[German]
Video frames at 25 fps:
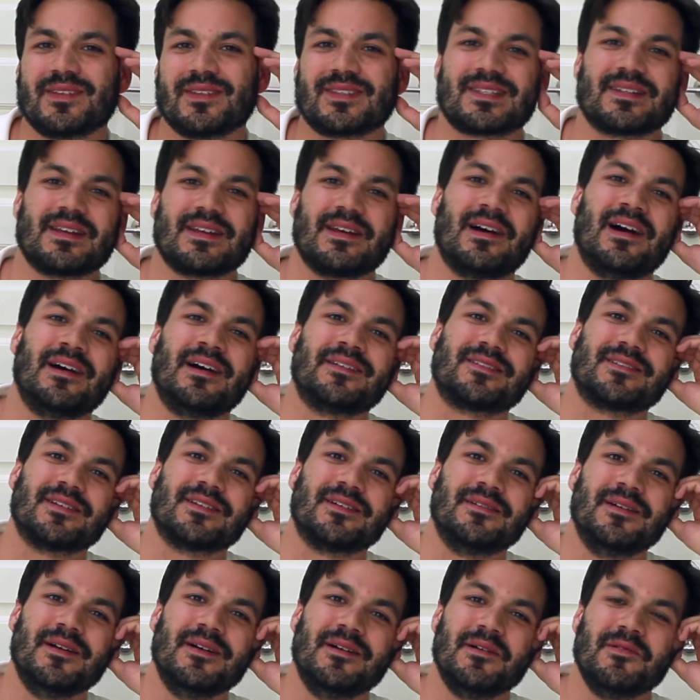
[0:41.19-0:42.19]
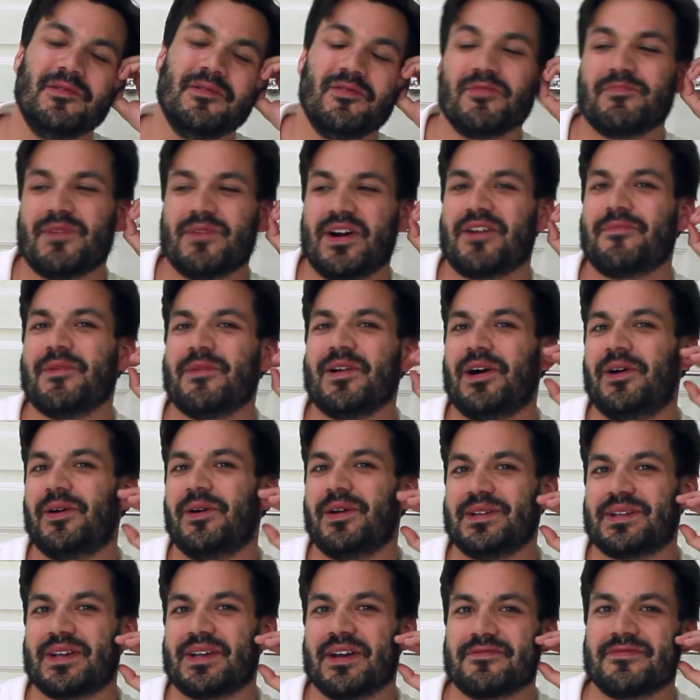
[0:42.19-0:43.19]
ins Theater und manchmal auch
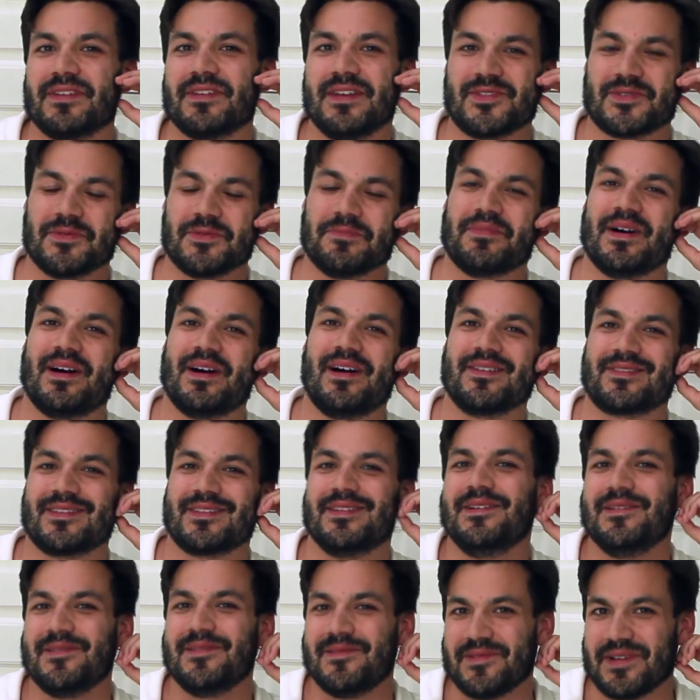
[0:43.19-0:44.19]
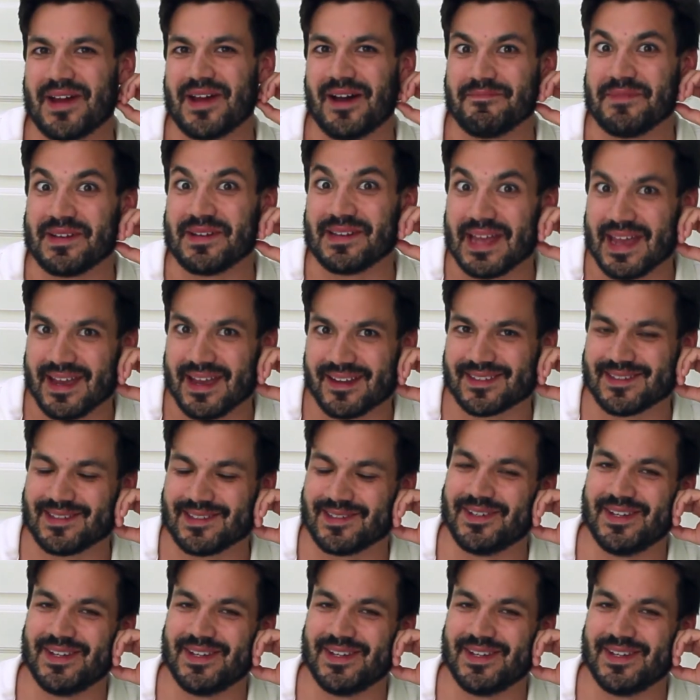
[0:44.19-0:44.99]
in Cafés und Bars und habe mit echten